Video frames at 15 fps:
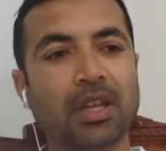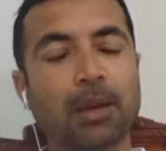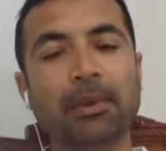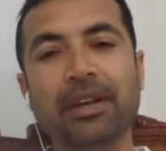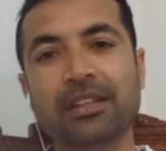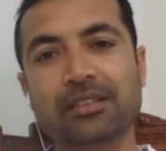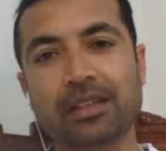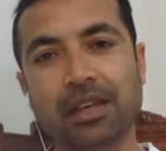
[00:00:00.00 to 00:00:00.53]

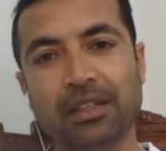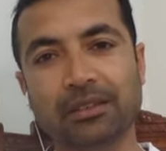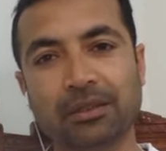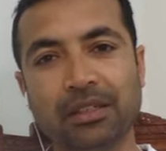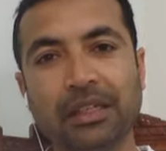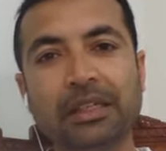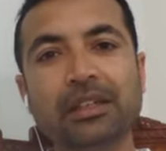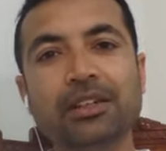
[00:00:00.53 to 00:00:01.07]
हमारे साथ
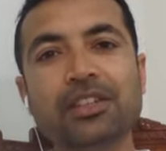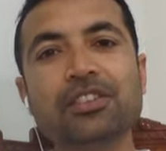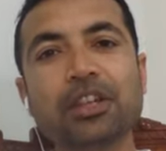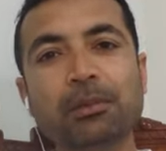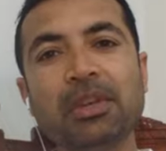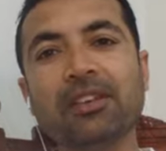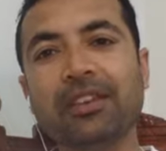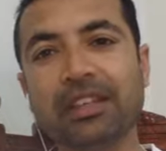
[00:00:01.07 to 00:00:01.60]

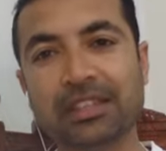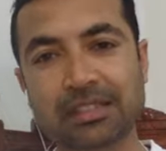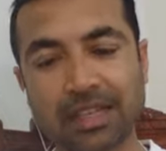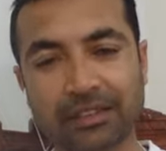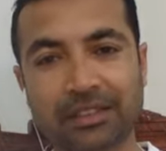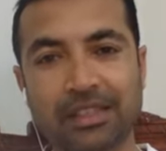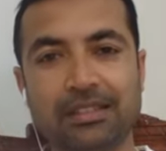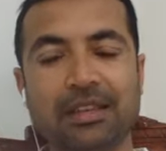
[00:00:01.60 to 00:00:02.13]
डिस्ट्रिक्ट वाली के
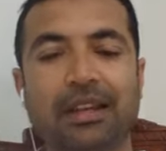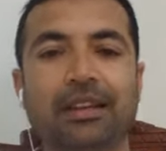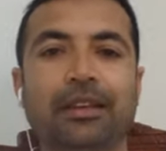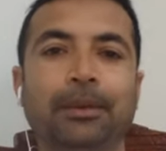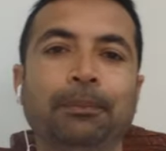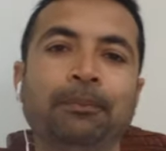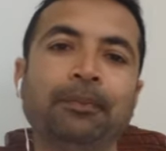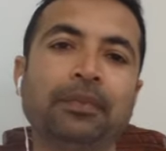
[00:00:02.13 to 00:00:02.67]
साथ के अजला
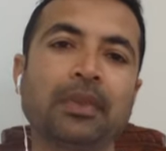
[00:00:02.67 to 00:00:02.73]
हैं